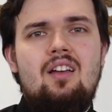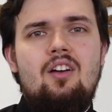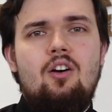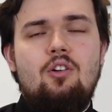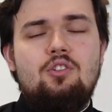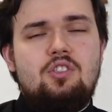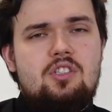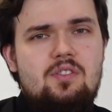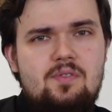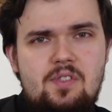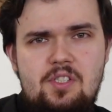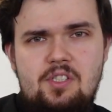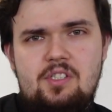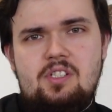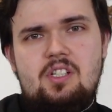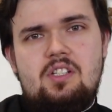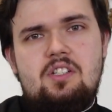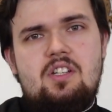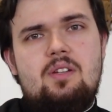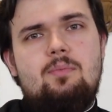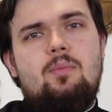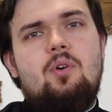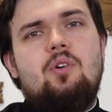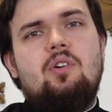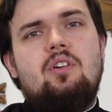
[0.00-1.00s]
Oczywiście,
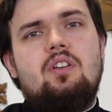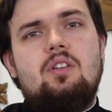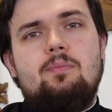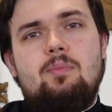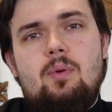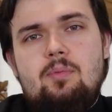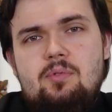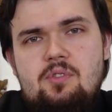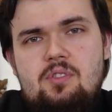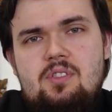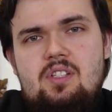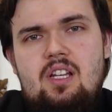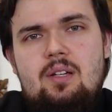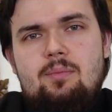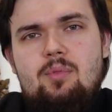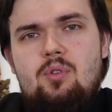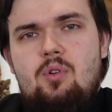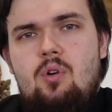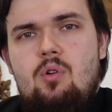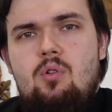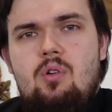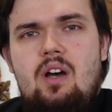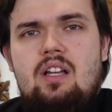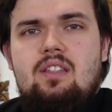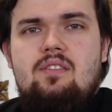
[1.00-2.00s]
że mogli. Po prostu tak
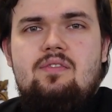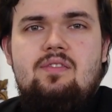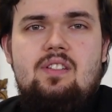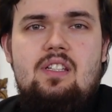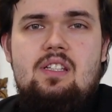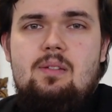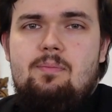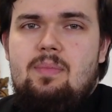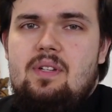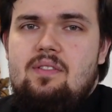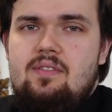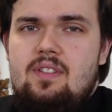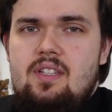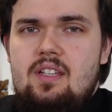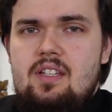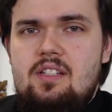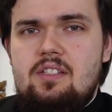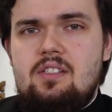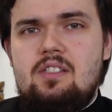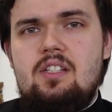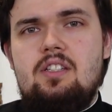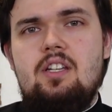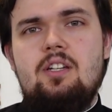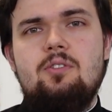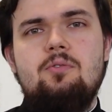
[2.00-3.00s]
było łatwiej i pewnie
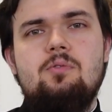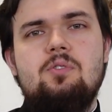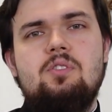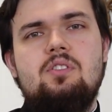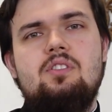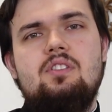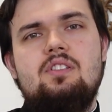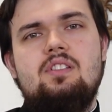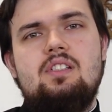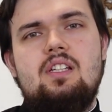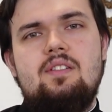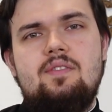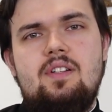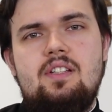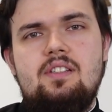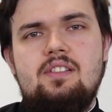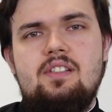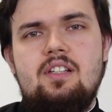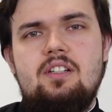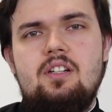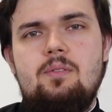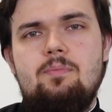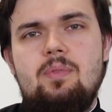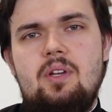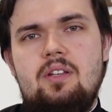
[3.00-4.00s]
jeszcze niektórzy dostawali z
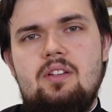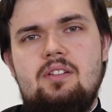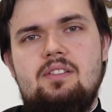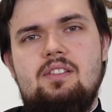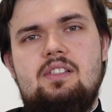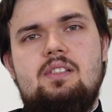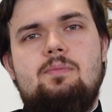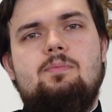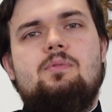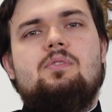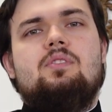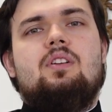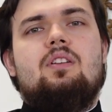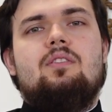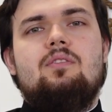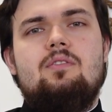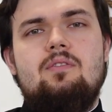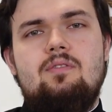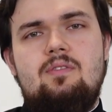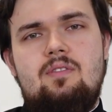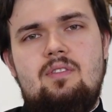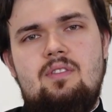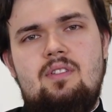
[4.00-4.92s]
tego pieniądze z podatku.